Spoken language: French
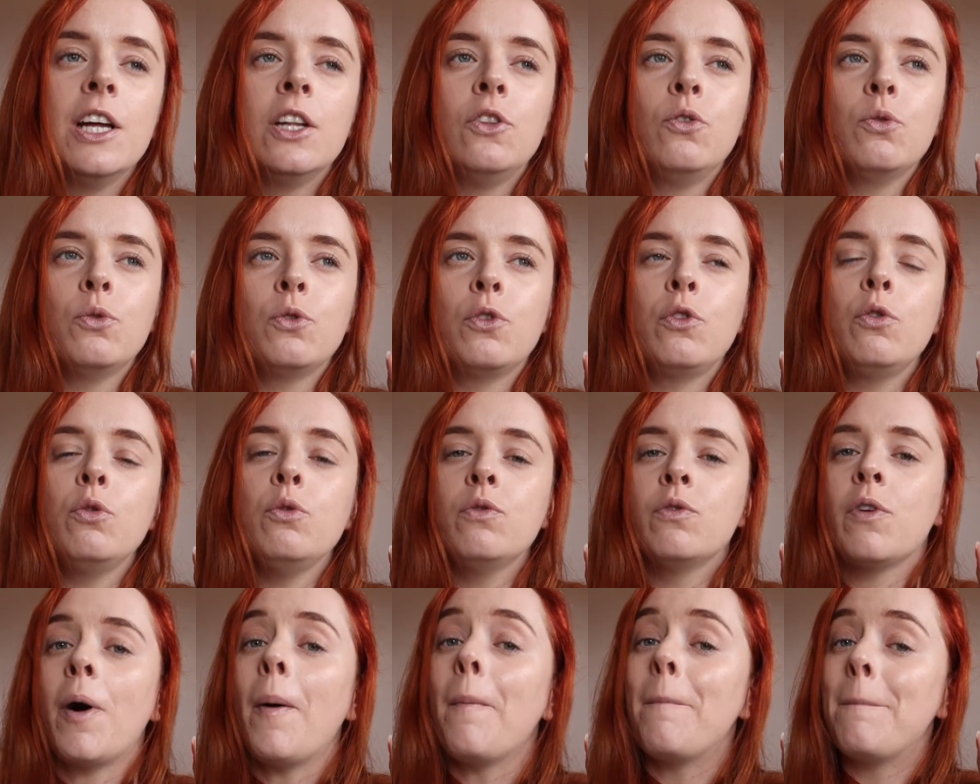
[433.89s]
donc
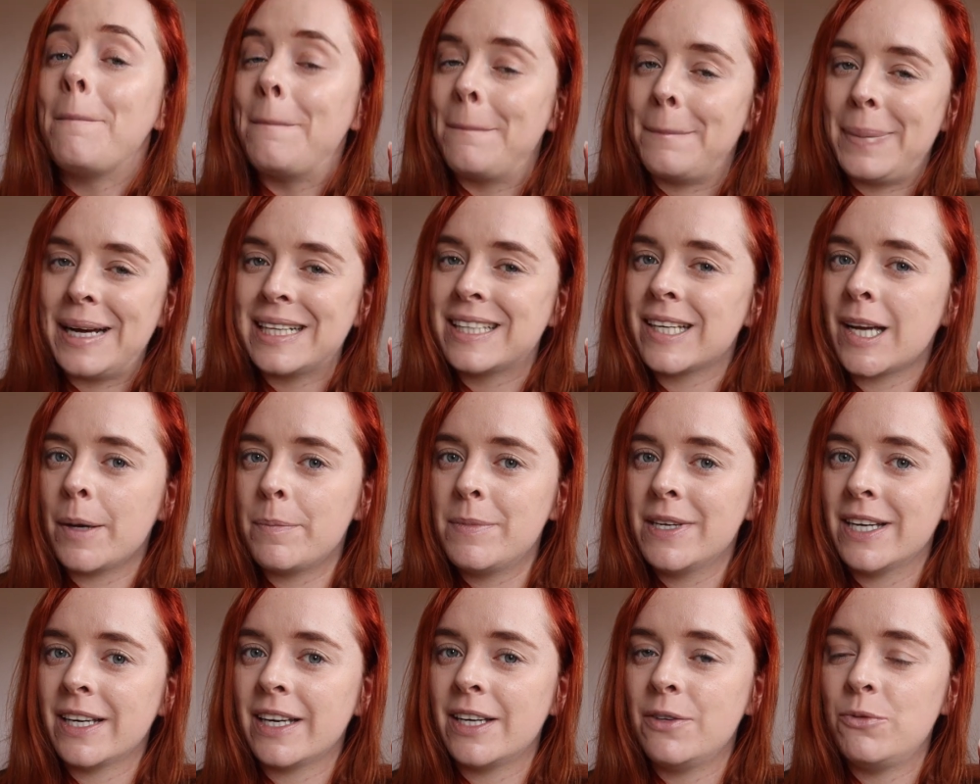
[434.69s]
souvent pas très
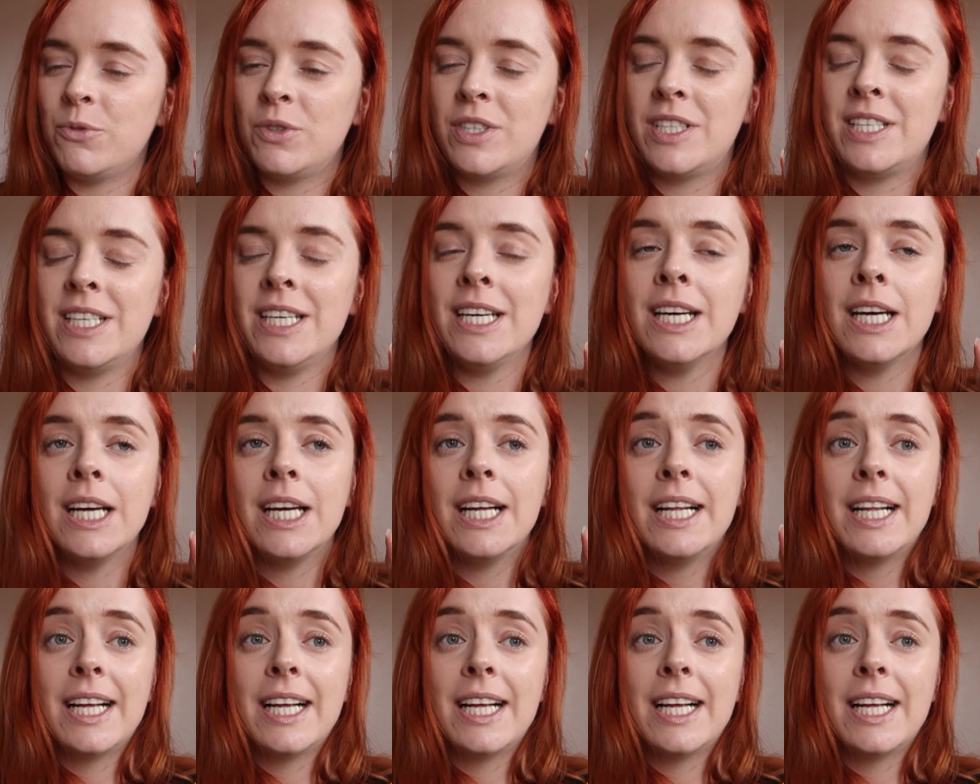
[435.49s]
bien réussi.